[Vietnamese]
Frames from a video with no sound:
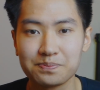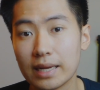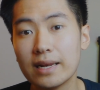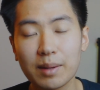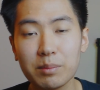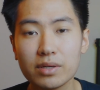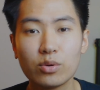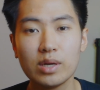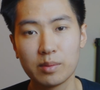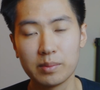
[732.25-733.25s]
Đấy là 5 lời
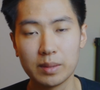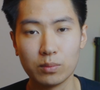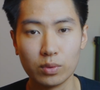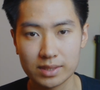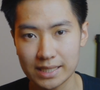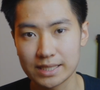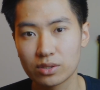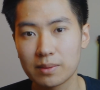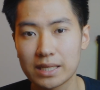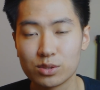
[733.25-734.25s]
khuyên mà mình muốn dành
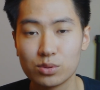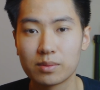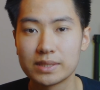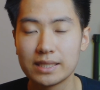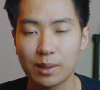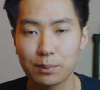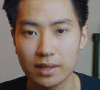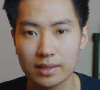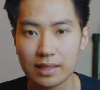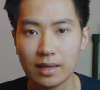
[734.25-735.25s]
cho các bạn du học sinh năm
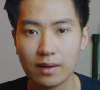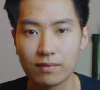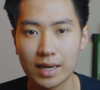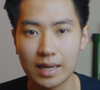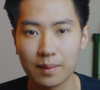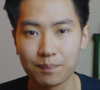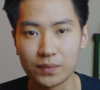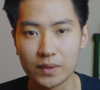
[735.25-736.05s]
nhất. Và